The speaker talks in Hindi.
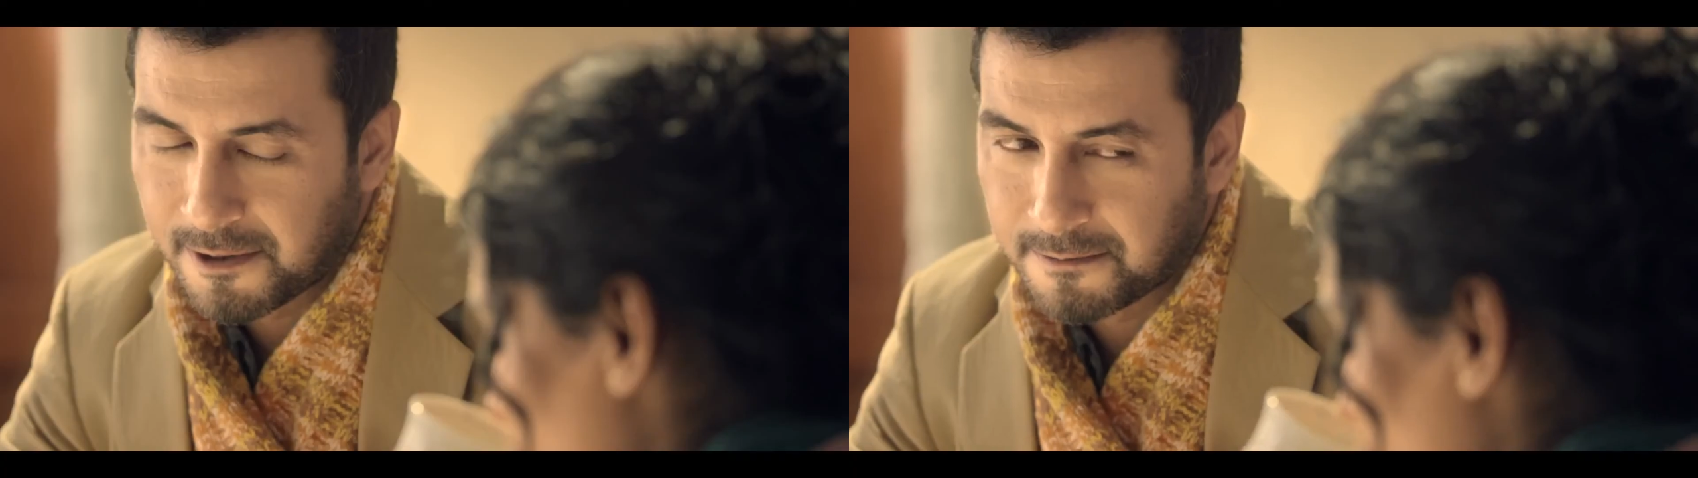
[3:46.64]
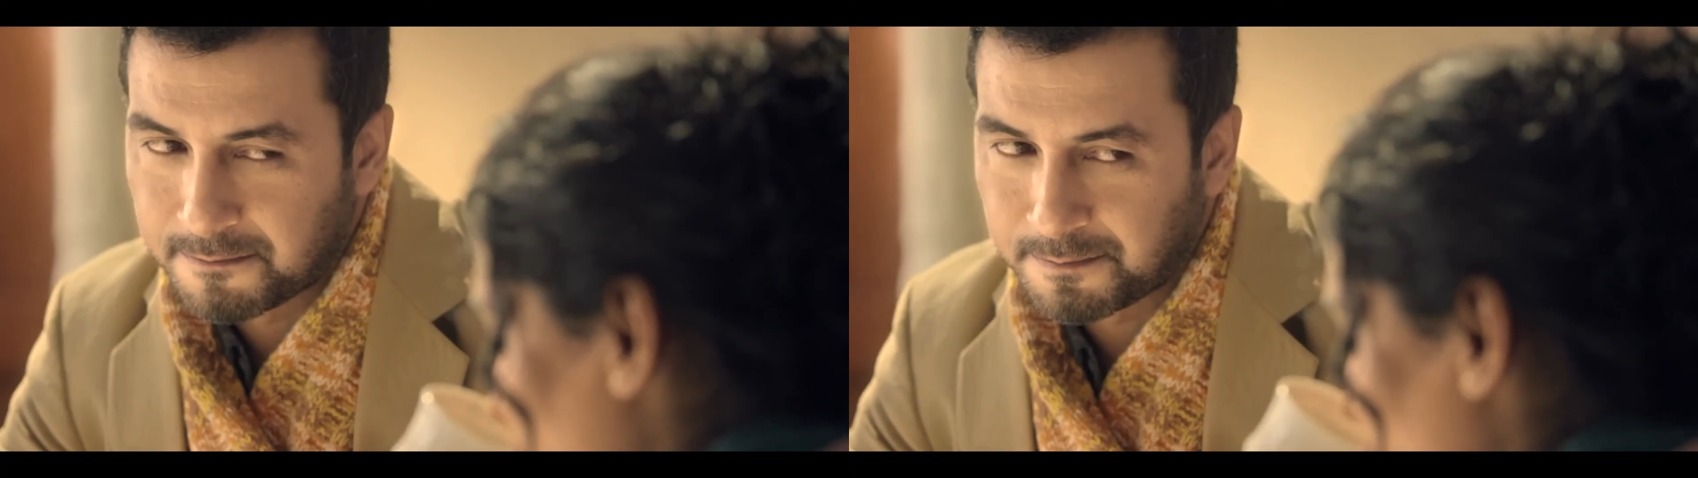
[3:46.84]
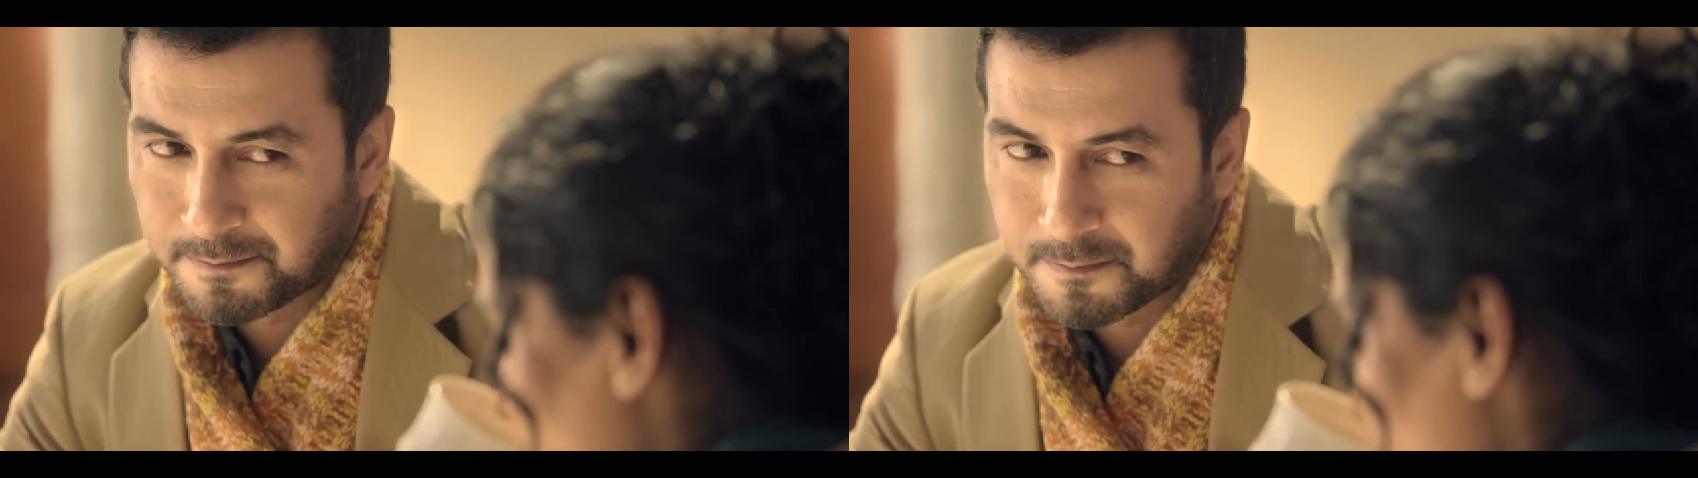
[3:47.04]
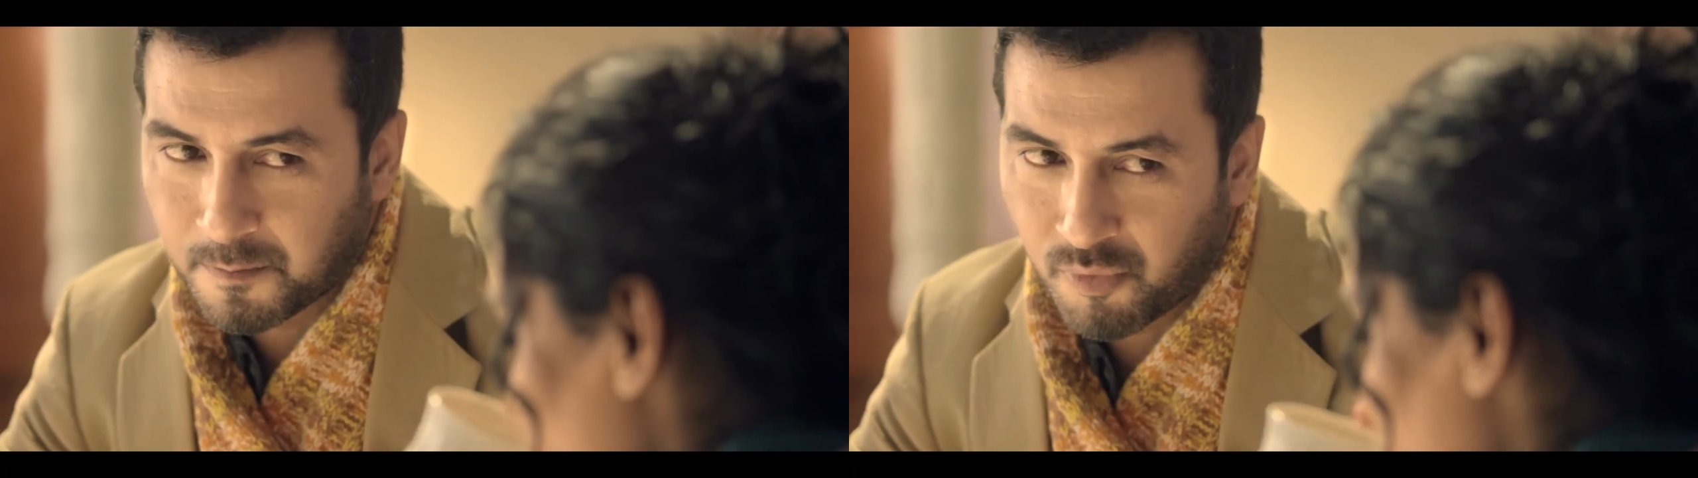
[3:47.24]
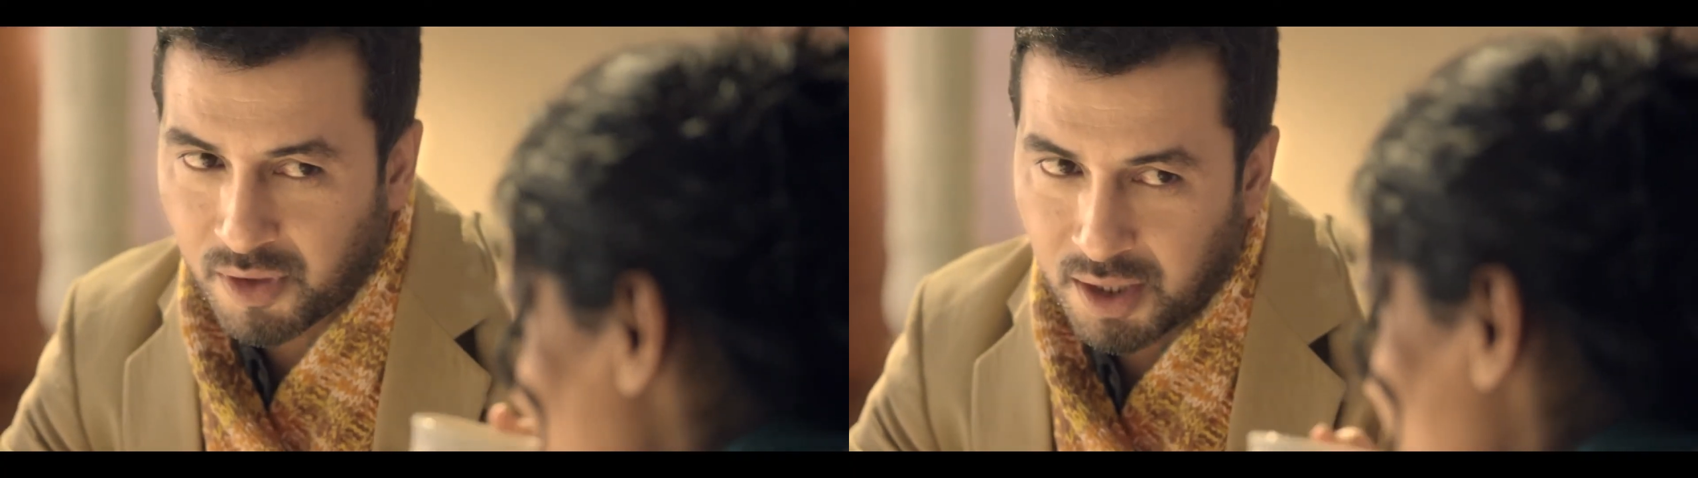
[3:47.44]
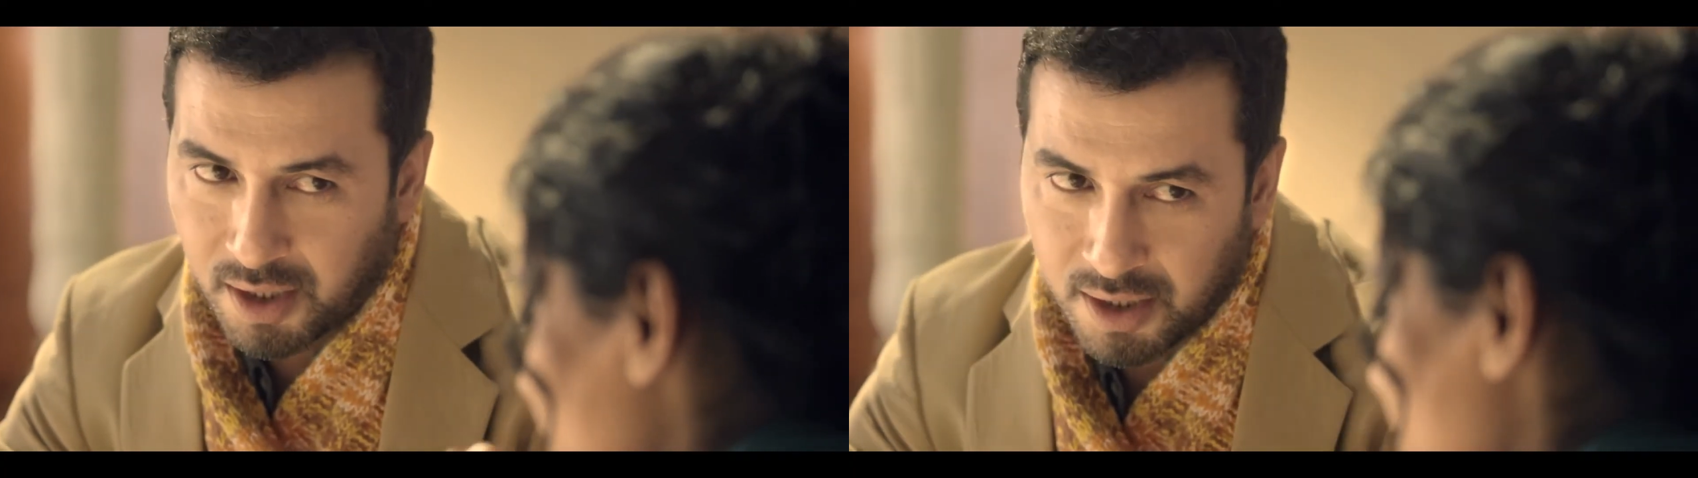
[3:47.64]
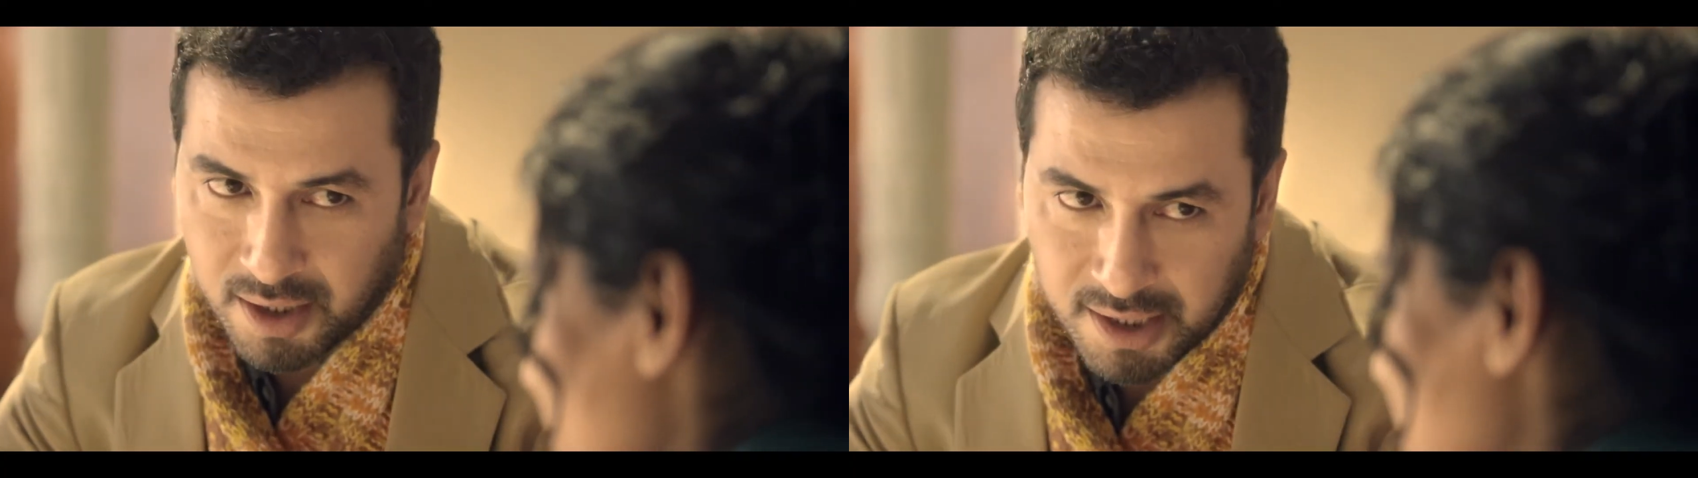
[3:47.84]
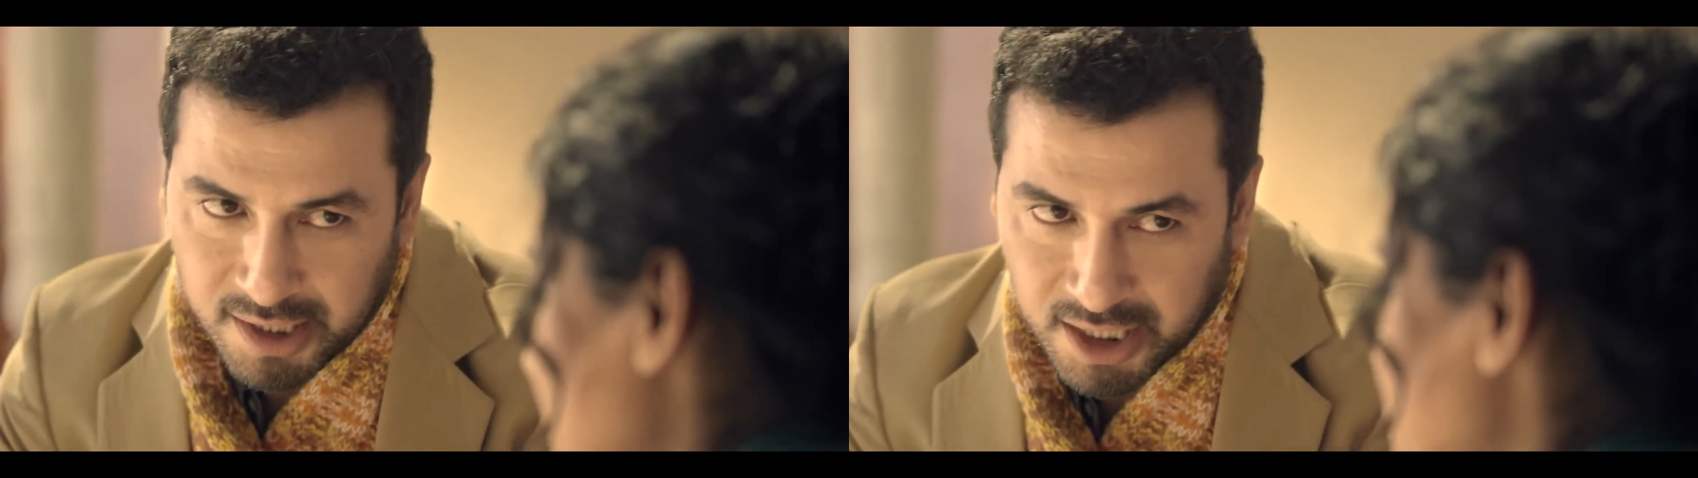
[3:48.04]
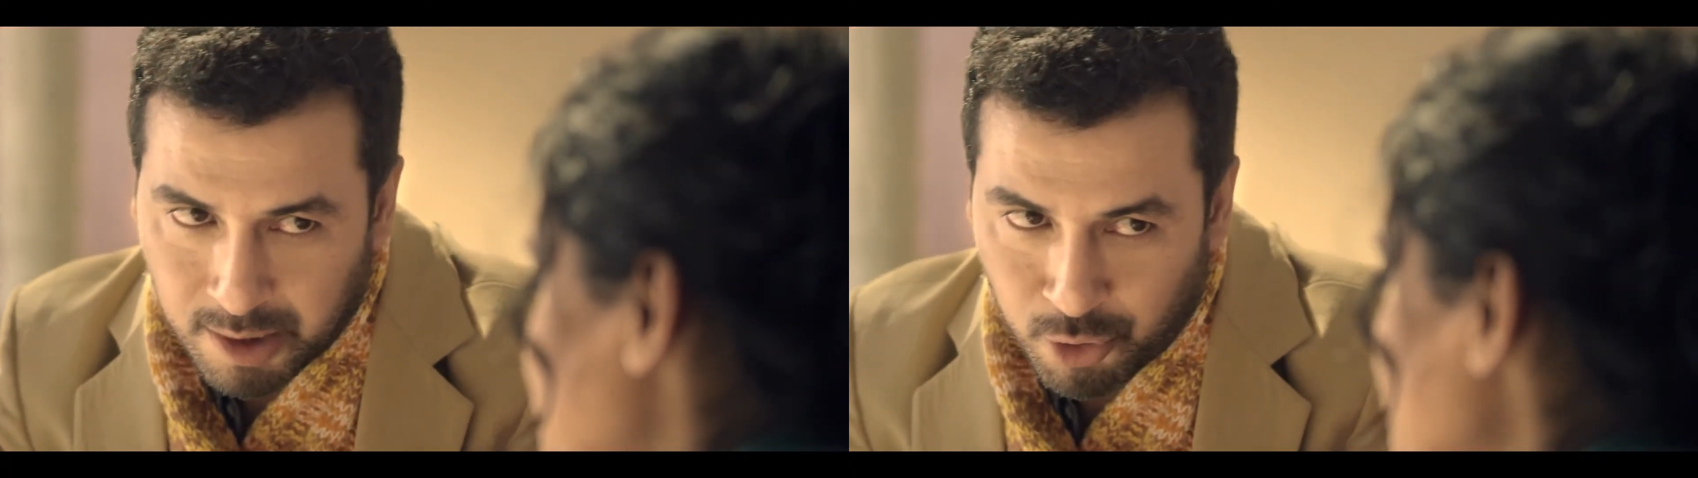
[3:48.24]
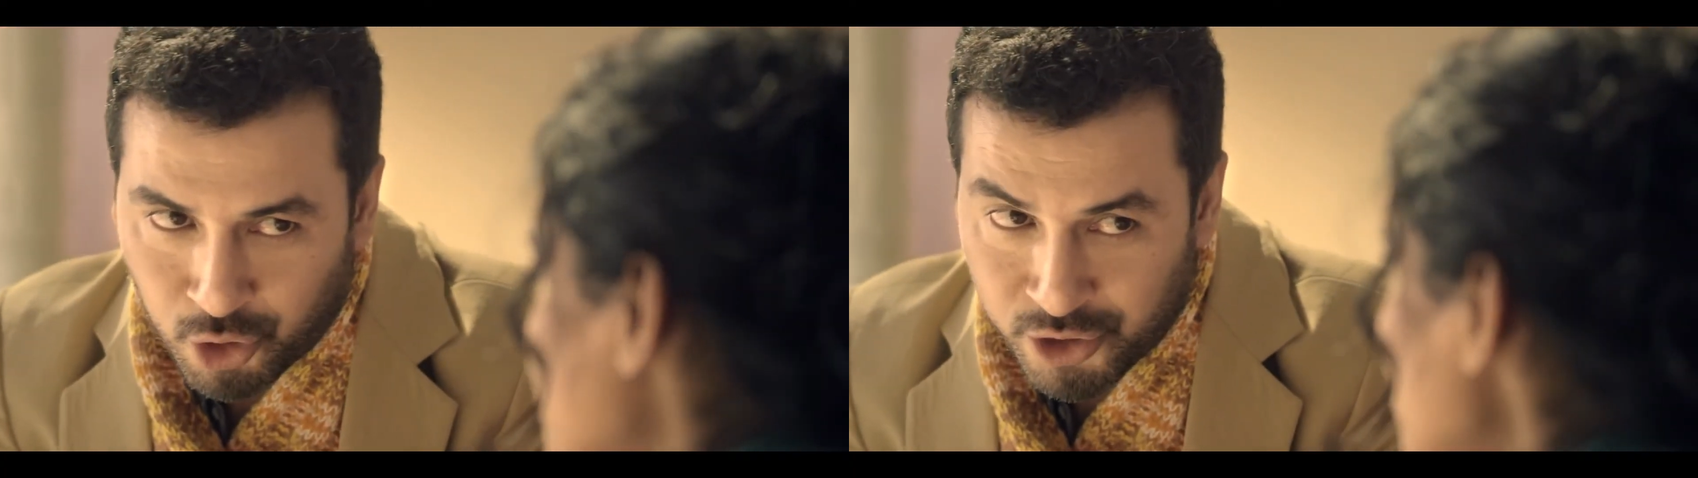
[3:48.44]
तुम रिश्तों को एक
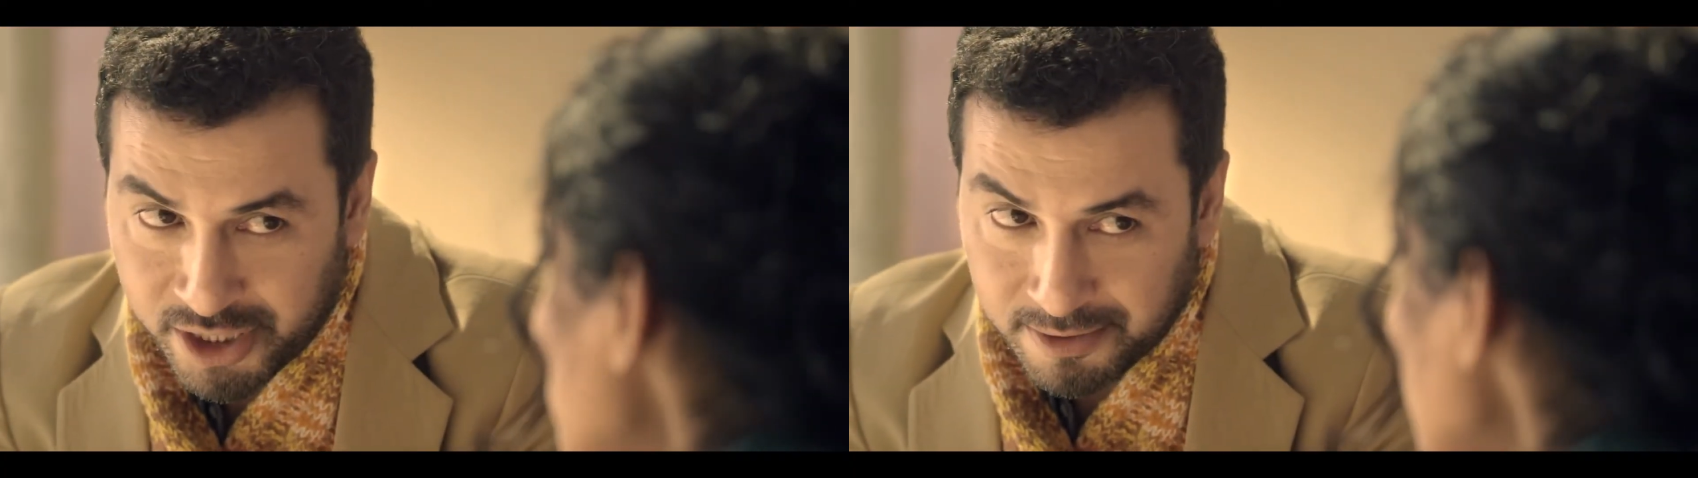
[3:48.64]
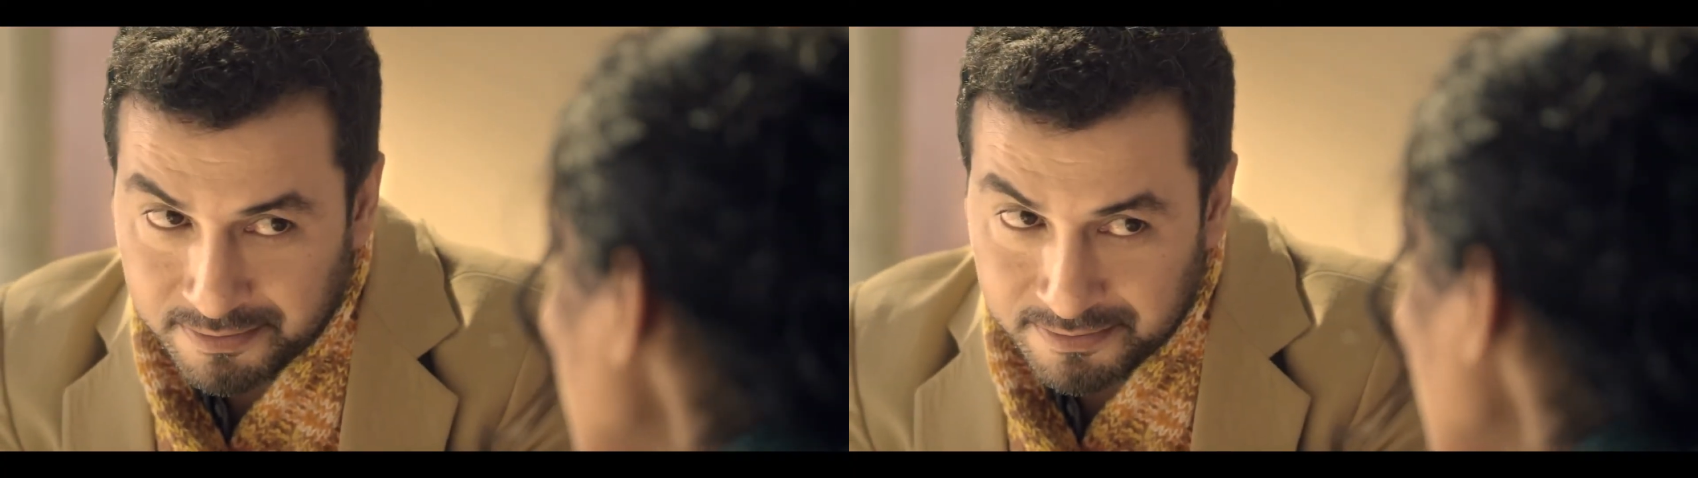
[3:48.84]
कप और उधर